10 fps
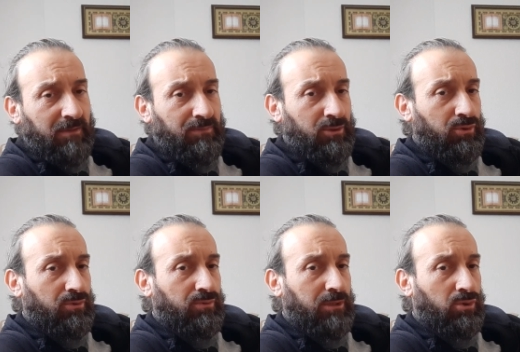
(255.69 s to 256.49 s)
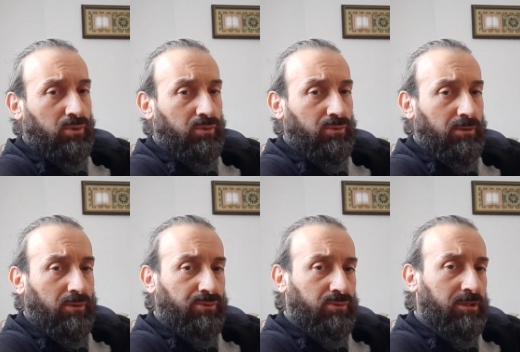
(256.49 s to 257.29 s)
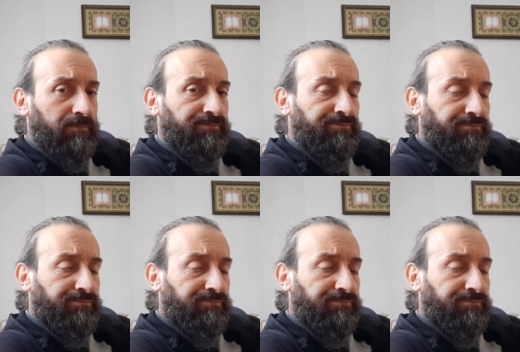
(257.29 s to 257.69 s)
Bir sorumuz da şu oluyordu. Özgür Ustam,